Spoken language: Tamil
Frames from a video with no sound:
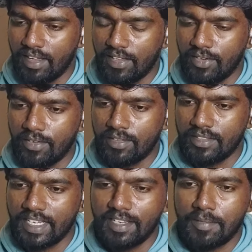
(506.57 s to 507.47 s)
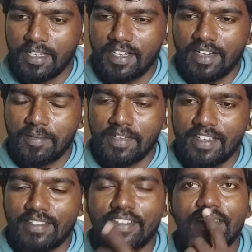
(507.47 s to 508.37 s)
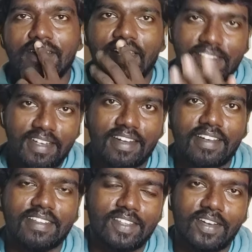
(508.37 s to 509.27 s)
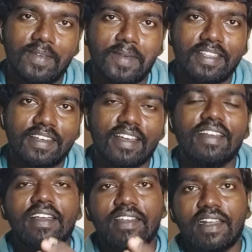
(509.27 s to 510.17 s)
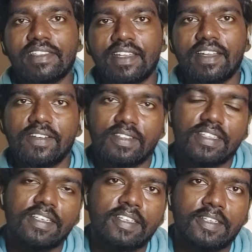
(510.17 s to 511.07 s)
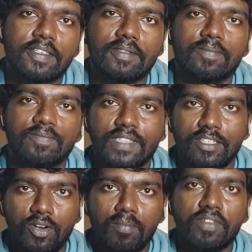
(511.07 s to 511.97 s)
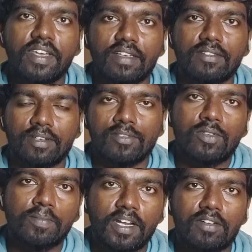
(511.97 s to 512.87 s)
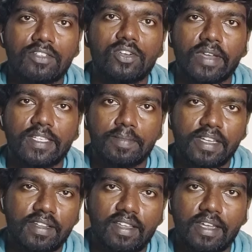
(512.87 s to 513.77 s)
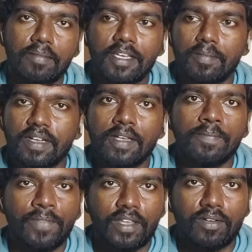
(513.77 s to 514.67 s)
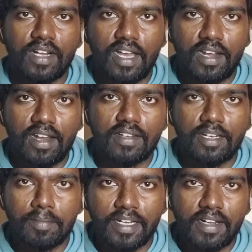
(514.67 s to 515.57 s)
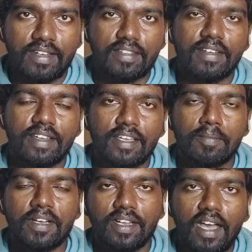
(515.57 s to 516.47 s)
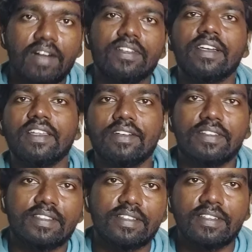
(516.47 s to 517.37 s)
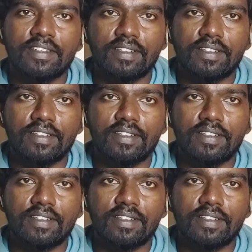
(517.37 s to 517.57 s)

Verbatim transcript: ஐயோ ஜெயிலர் படத்தில் நம்ம நெல்சன்னா சாரி மறந்துட்டேன் நெல்சன்னா வந்து ரொம்பவே சூப்பராக ஒரு ஷோகேஸ் பண்ணியிருந்தார் எப்படி அப்படின்னா ஒரு நாலு ஆட்கள் பின்னாடி இருந்துக்கிட்டே இருப்பாங்க அவங்க தான் வந்து